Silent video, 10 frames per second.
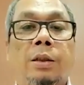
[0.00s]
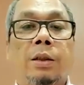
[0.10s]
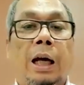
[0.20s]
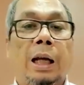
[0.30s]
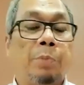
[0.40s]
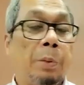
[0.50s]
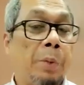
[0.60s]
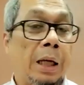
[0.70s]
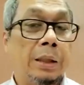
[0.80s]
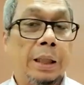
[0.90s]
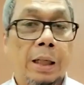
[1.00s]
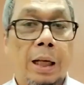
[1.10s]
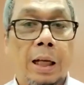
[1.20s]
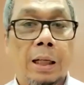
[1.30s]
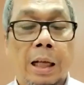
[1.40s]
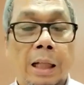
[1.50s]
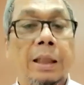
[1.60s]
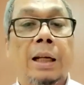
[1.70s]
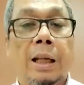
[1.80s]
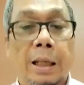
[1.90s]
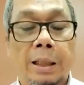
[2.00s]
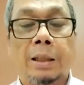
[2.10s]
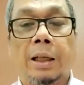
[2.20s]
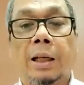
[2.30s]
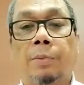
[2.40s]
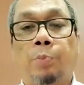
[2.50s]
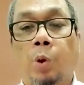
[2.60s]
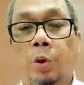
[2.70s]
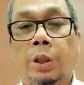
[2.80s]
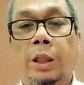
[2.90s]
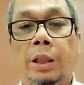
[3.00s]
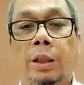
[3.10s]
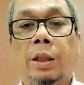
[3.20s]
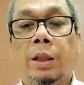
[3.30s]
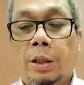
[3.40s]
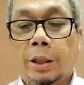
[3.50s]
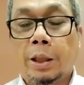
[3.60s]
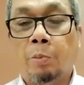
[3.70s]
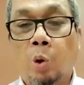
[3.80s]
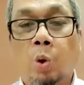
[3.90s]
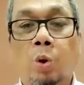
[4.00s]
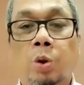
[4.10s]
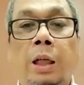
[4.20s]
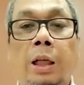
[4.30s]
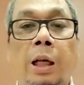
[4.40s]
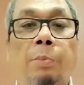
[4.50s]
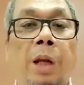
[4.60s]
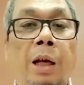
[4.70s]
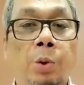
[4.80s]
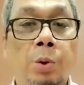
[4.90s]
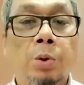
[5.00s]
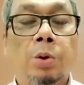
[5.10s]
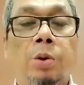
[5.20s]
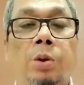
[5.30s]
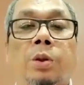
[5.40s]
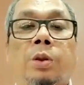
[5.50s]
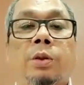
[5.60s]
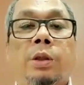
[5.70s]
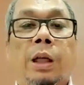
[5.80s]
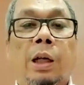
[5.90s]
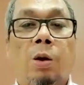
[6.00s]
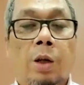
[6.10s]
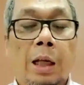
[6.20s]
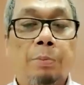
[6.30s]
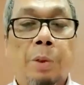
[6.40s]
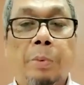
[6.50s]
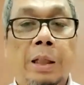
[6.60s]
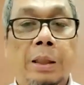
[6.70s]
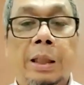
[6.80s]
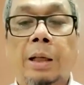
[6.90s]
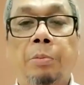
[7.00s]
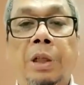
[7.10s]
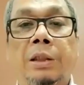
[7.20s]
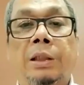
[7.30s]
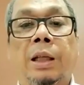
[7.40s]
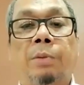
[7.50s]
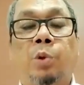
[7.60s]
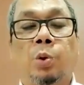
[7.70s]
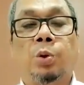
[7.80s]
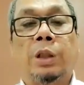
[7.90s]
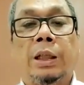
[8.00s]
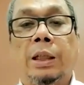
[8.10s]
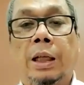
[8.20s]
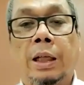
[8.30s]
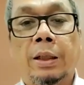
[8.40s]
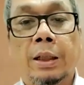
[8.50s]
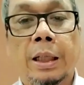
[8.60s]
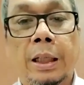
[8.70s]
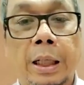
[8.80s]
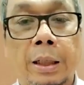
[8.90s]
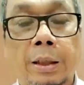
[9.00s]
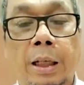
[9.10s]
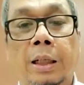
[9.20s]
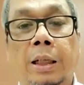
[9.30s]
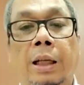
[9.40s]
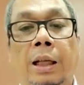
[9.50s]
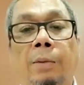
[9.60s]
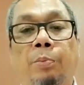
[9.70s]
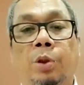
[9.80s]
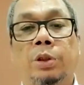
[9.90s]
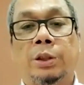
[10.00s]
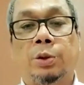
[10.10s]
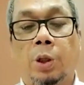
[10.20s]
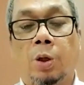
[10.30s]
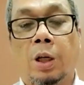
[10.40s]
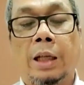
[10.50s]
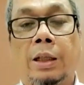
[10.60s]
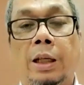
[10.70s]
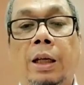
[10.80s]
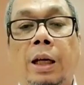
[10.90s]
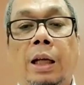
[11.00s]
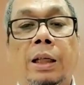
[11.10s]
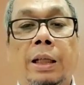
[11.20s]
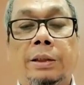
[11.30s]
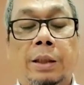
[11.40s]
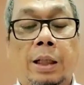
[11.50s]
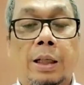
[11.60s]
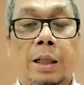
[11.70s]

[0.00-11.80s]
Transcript: dan PPATK antara lain ya. Polri ini berurusan dengan pelaku, dengan orang, PPATK biasanya berurusan dengan rekening karena dalam proses judi online ada istilah